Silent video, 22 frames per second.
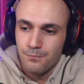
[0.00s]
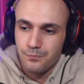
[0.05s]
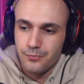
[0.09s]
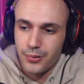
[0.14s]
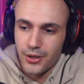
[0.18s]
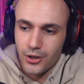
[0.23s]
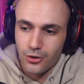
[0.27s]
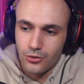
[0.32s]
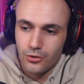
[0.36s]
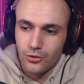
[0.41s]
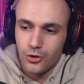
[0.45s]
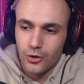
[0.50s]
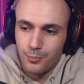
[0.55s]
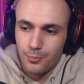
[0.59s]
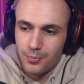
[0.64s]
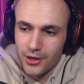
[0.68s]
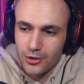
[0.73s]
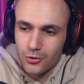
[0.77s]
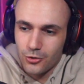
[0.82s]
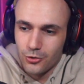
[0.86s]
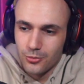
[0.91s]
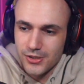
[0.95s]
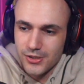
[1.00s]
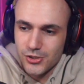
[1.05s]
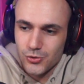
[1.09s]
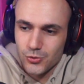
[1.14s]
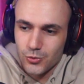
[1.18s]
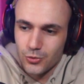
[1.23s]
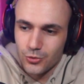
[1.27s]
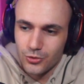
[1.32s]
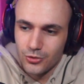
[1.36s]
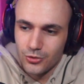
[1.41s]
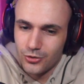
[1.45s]
Però per come
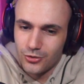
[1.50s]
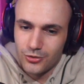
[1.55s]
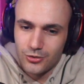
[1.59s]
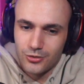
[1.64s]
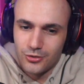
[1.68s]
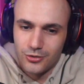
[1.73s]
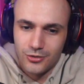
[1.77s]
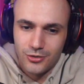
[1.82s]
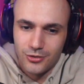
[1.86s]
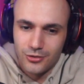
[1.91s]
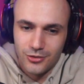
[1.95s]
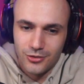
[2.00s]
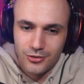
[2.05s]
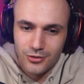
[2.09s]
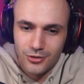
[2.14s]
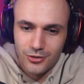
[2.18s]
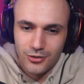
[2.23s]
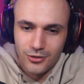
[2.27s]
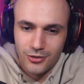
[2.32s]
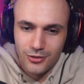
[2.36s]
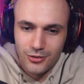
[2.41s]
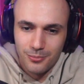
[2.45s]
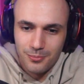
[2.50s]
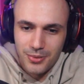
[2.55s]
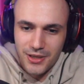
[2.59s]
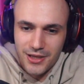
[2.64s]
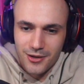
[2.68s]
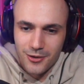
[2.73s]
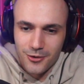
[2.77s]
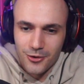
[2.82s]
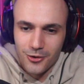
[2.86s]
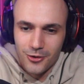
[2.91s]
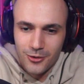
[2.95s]
sono,
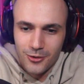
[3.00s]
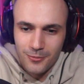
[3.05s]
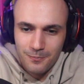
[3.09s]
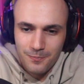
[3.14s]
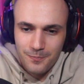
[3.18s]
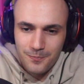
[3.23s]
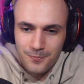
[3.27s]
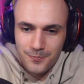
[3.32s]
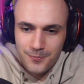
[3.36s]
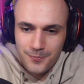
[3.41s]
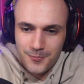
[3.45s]
big no